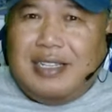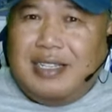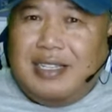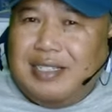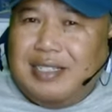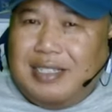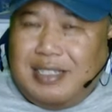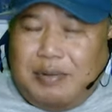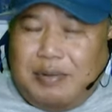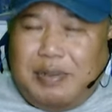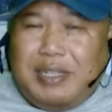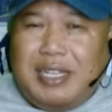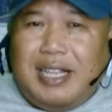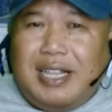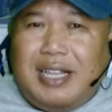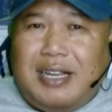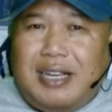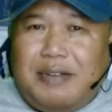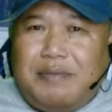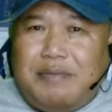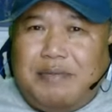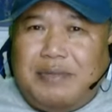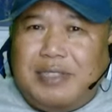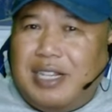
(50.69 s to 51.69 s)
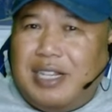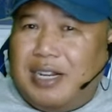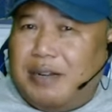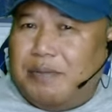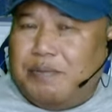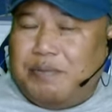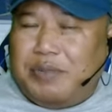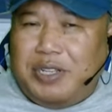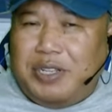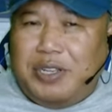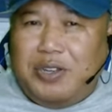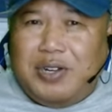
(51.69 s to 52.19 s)
Sobat Alam,
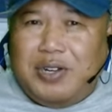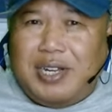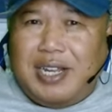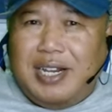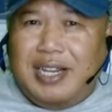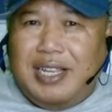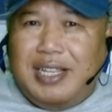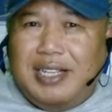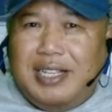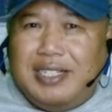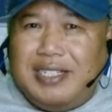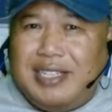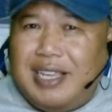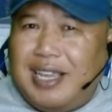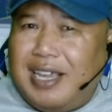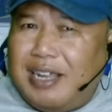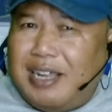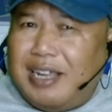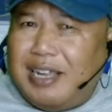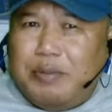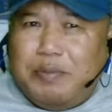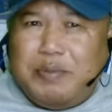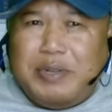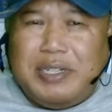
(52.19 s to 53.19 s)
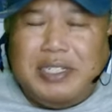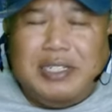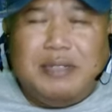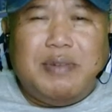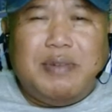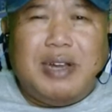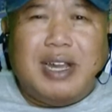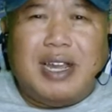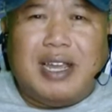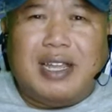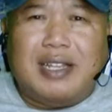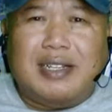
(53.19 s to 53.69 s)
dalam video kali ini saya akan
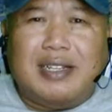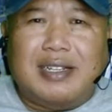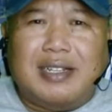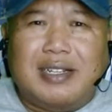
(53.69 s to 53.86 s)
mempersembahkan